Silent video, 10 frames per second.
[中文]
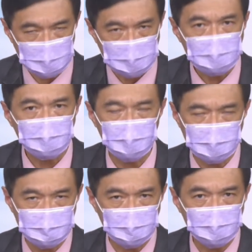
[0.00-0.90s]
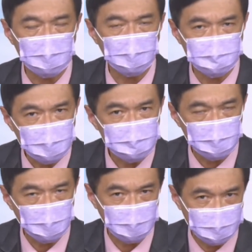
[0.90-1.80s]
很客观的体认到现
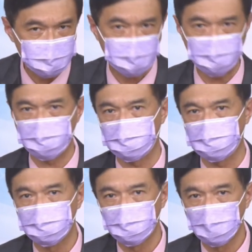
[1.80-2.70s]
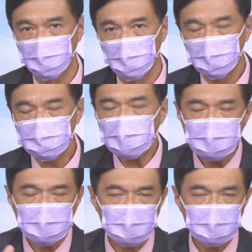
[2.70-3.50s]
阶段的一个事实。当你